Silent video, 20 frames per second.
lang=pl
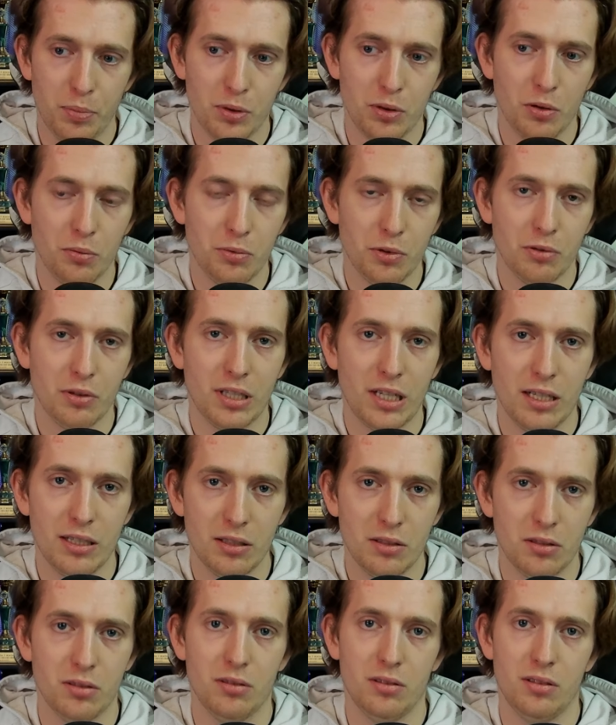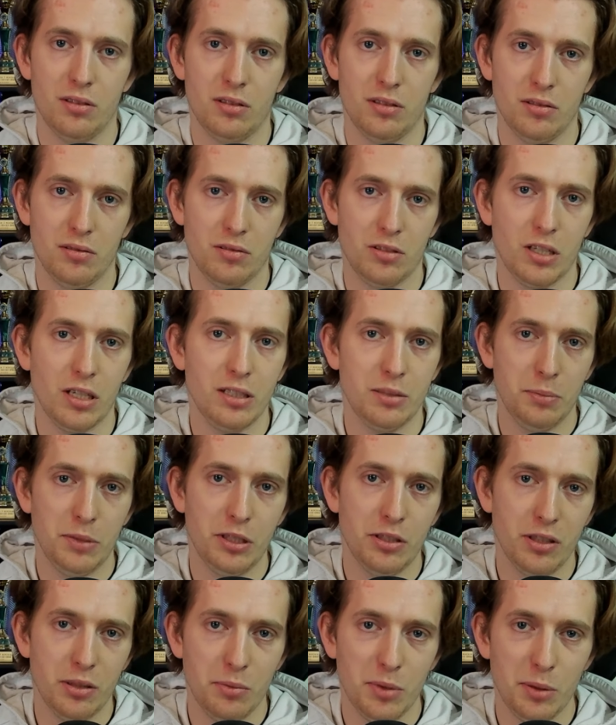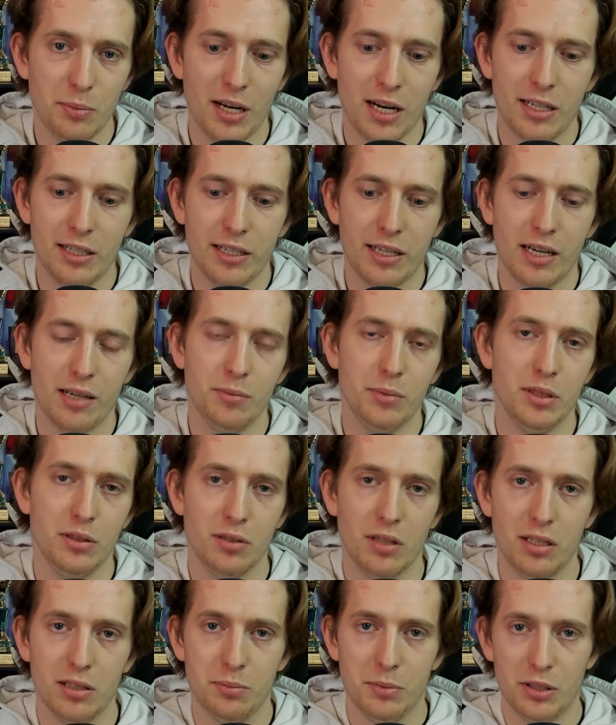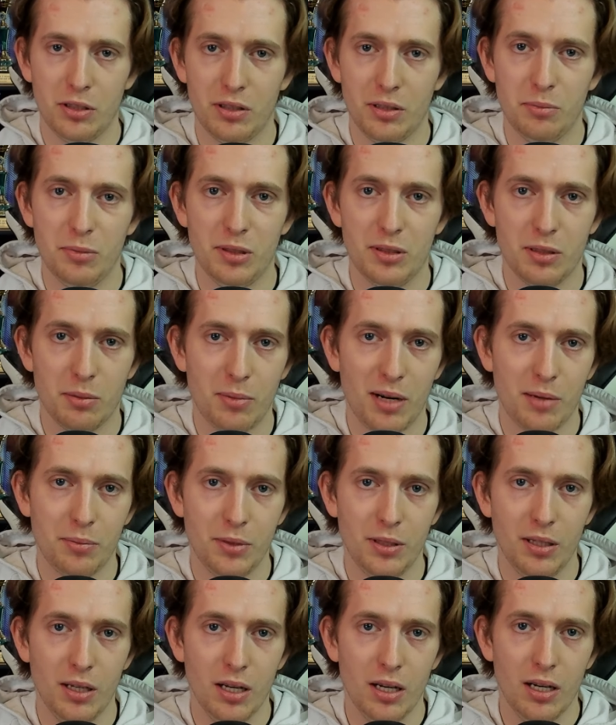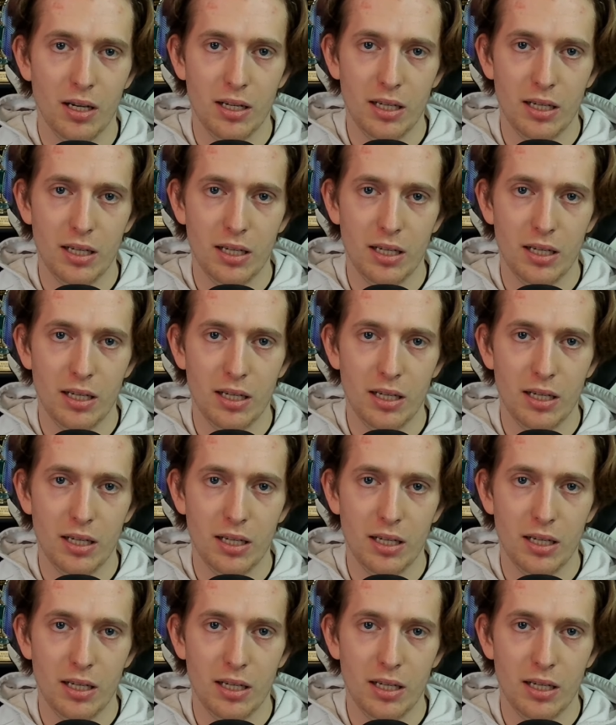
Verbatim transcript: podobną grę, tylko z trochę zmienionymi mechanikami, trochę zmienionymi trybami,